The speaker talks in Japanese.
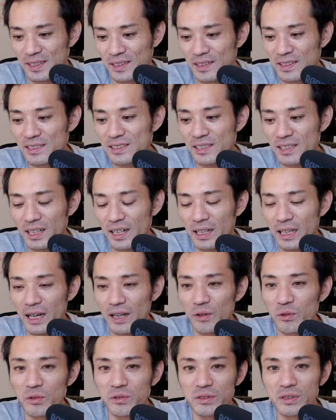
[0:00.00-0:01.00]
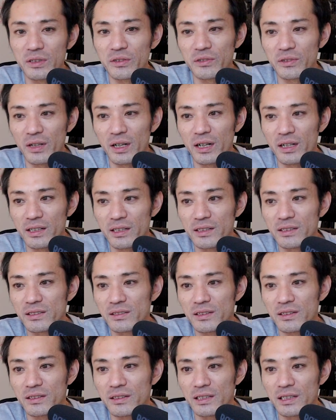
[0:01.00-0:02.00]
いつかやろうっていうのは、い
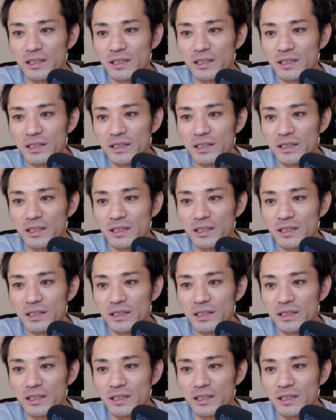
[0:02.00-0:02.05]
つ、